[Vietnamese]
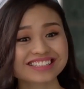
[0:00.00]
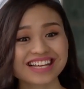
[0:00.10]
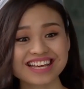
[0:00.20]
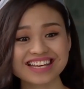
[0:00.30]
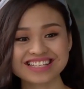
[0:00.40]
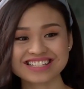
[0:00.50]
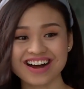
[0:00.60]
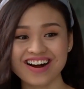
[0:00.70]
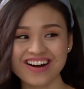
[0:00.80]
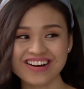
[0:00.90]
thì
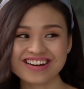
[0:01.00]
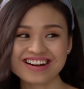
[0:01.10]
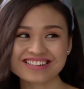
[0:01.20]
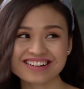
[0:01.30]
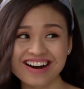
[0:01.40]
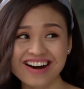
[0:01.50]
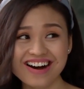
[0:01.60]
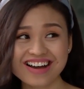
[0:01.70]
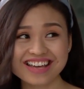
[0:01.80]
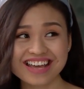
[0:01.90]
trời đất
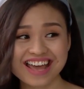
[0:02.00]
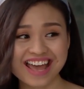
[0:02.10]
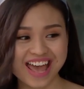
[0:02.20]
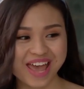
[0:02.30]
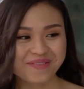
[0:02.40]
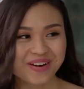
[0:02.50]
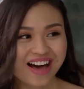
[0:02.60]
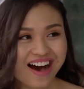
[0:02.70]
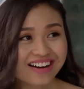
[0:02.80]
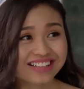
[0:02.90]
ơi em
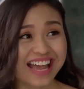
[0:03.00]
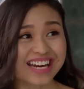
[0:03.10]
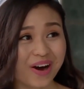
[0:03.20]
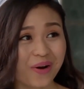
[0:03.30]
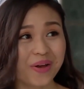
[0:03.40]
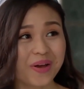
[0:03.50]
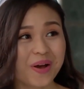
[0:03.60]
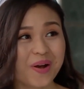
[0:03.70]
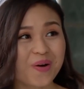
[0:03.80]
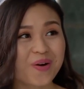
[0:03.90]
lớn vậy rồi
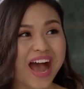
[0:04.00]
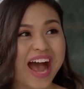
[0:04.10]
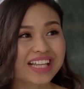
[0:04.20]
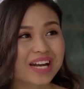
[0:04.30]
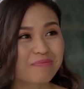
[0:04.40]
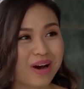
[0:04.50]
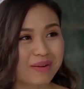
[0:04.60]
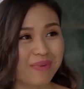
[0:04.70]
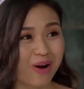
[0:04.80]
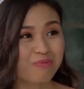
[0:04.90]
con gái thích
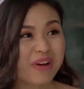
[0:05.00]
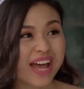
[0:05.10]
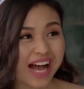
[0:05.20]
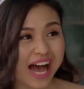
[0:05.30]
mình mà không biết